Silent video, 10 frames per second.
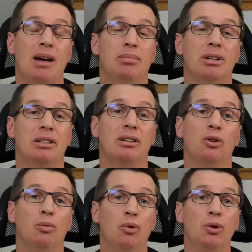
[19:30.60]
Tablet,
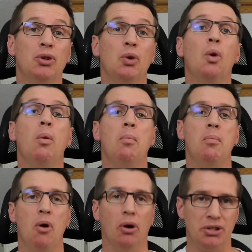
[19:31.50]
Ubuntu
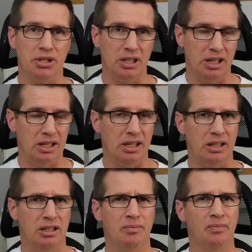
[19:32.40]
Personal
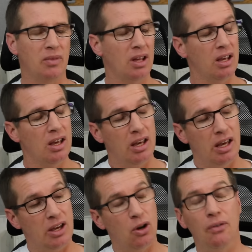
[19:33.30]
genannt.
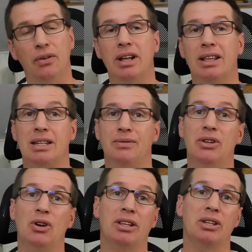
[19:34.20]
Ich hoffe, das
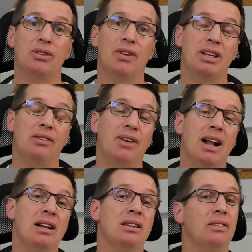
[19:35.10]
Video hat dir soweit
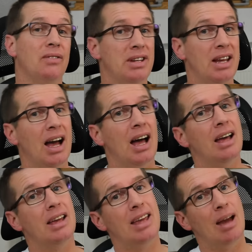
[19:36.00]
gefallen. Wenn
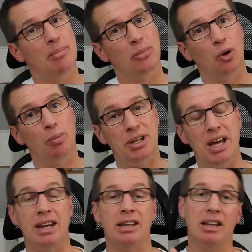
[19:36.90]
ja, gebt mir doch
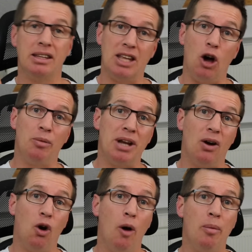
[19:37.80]
bitte einen Daumen
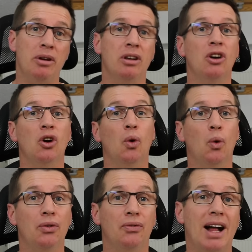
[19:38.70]
nach oben
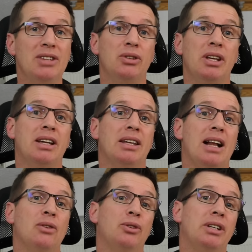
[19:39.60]
und falls du den
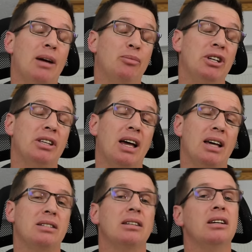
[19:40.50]
Kanal noch nicht abonniert
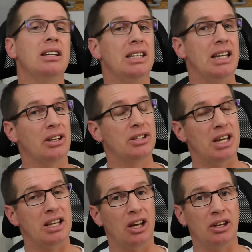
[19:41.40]
hast,
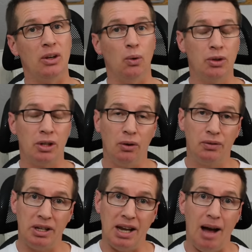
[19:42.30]
jederzeit gerne unten auf
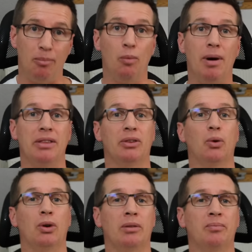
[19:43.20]
den Abo-Button
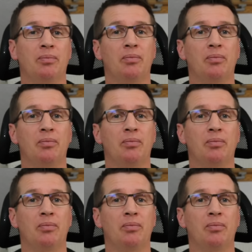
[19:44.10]
drücken.